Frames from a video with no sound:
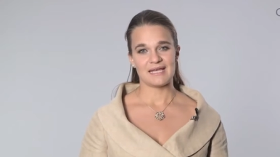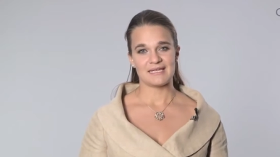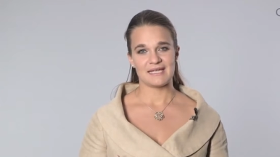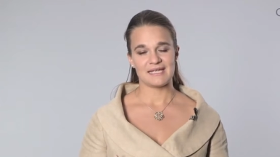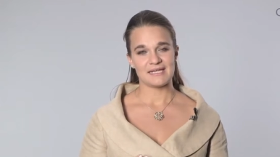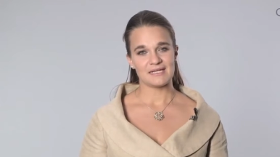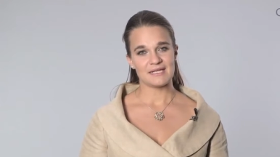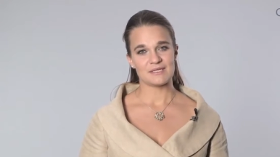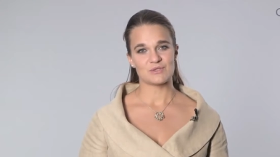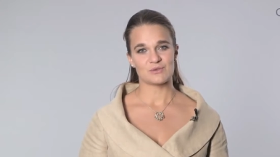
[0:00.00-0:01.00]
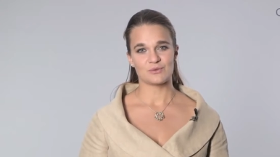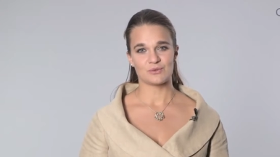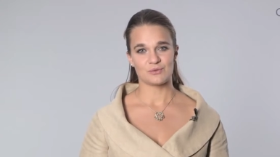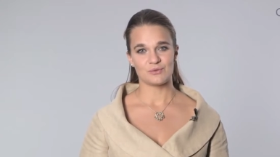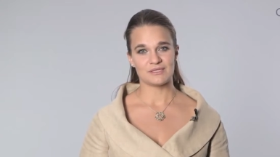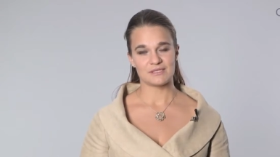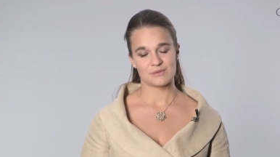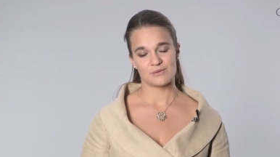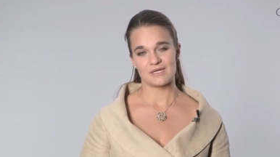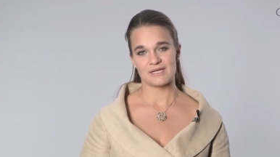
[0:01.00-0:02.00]
eine ähnliche Struktur
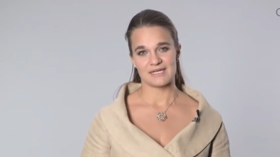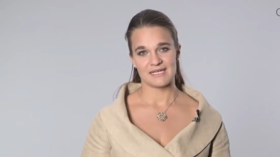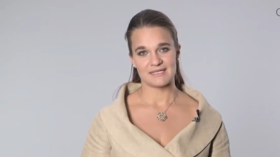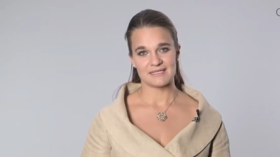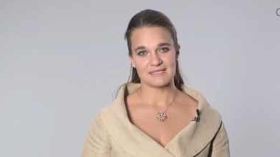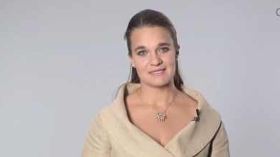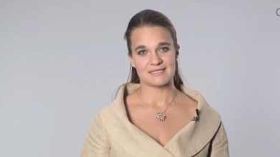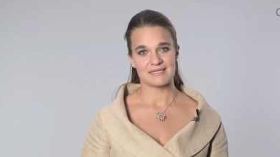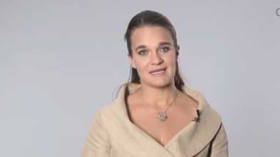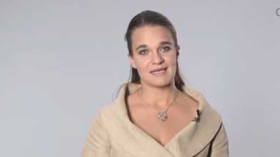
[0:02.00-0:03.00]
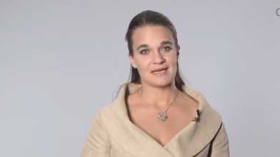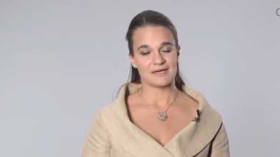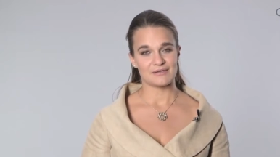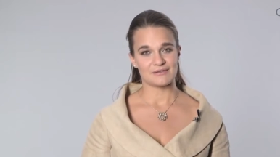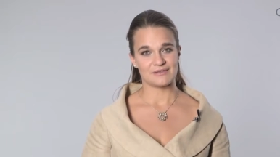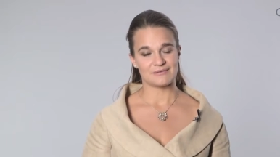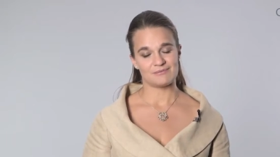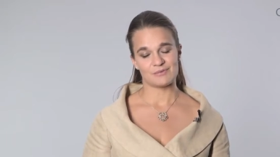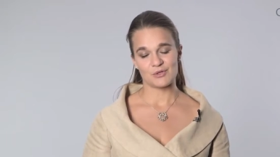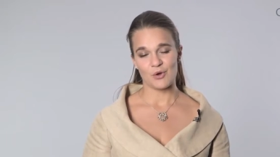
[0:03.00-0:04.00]
des Kollagens
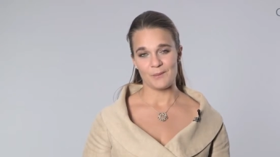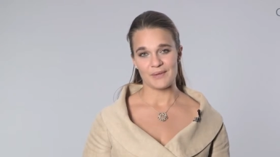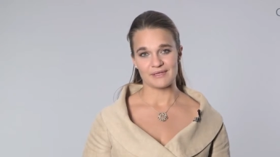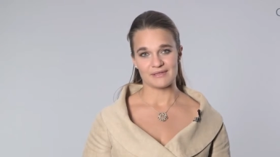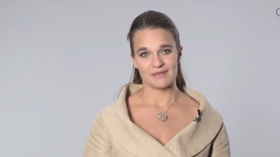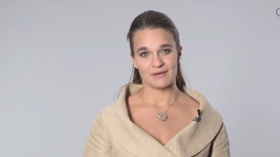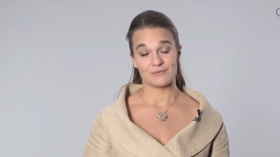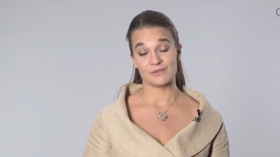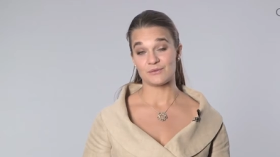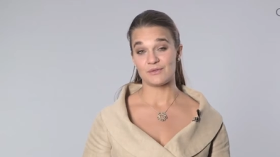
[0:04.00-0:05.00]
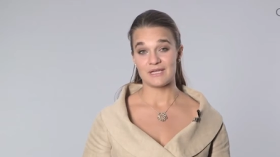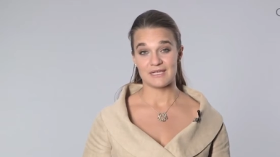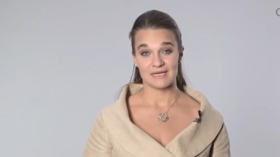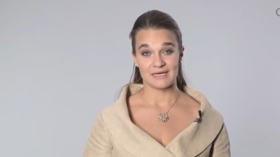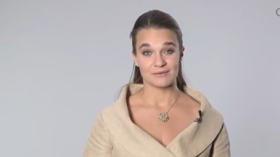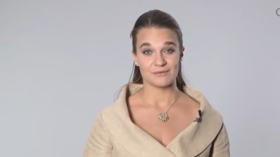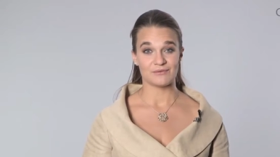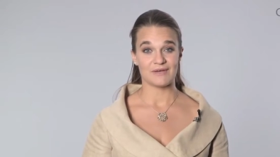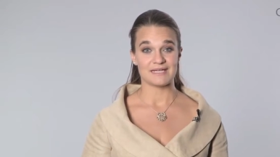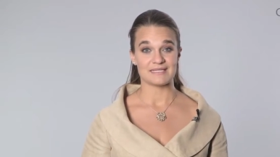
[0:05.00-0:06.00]
bekommen auf natürliche Art
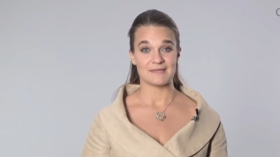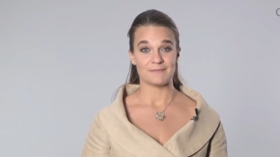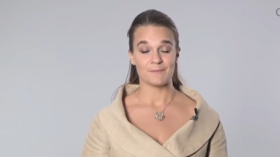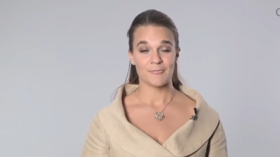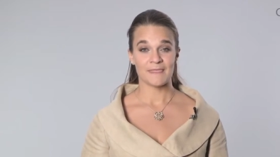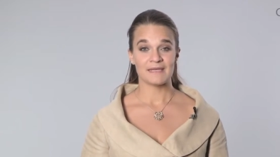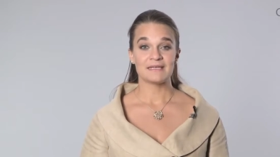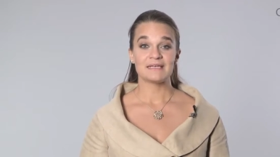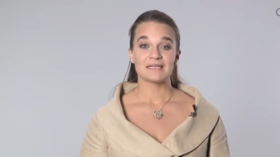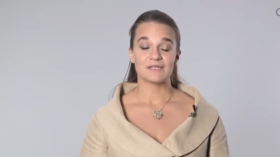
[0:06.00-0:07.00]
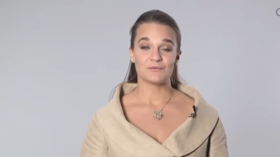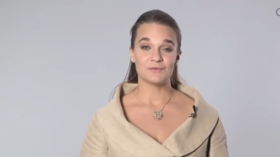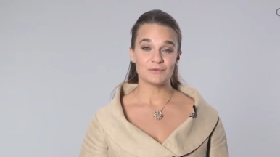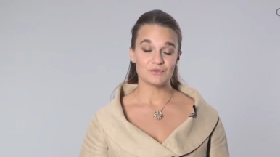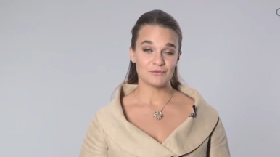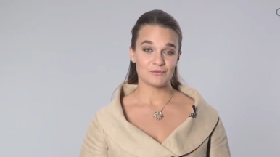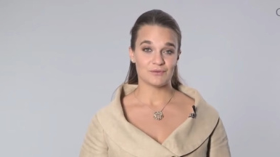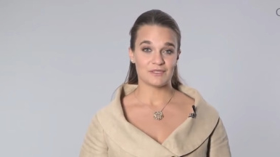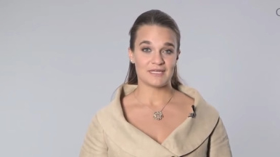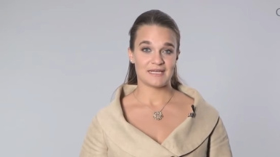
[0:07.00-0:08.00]
und Weise. Gefunden
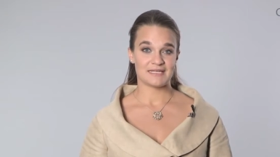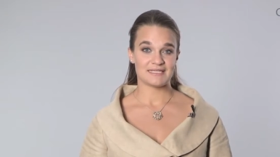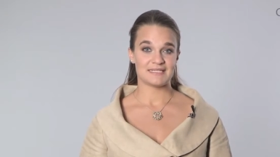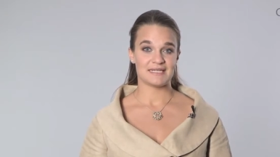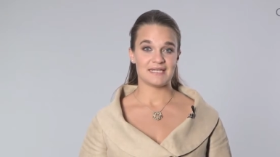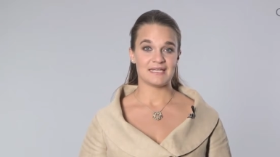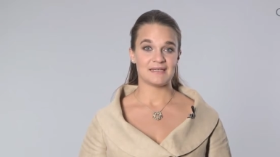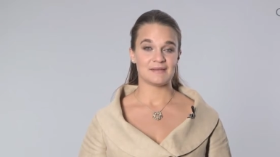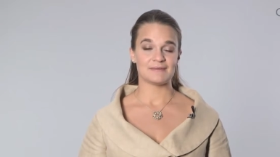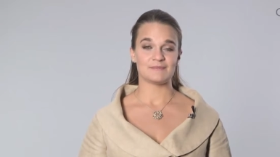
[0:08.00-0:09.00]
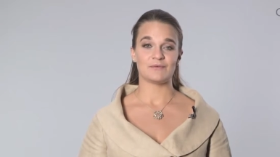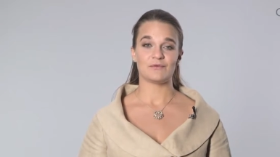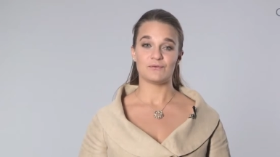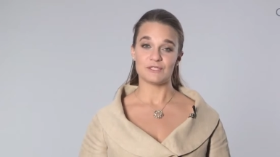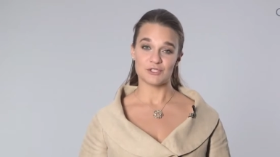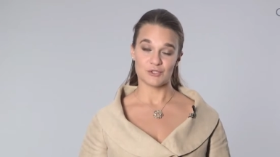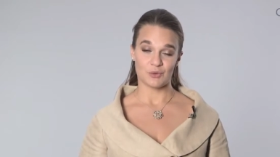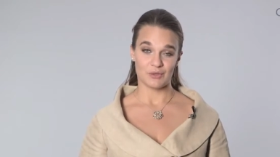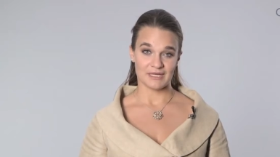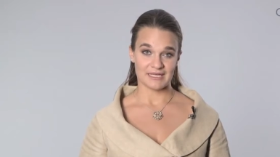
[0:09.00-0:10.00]
wurde es im
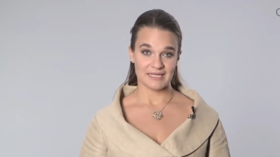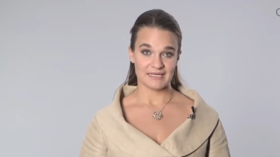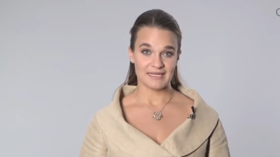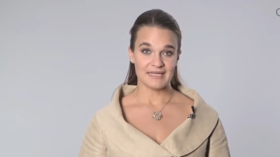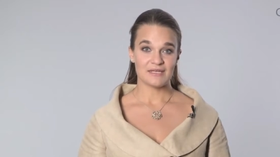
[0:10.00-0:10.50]
Fischkollagen.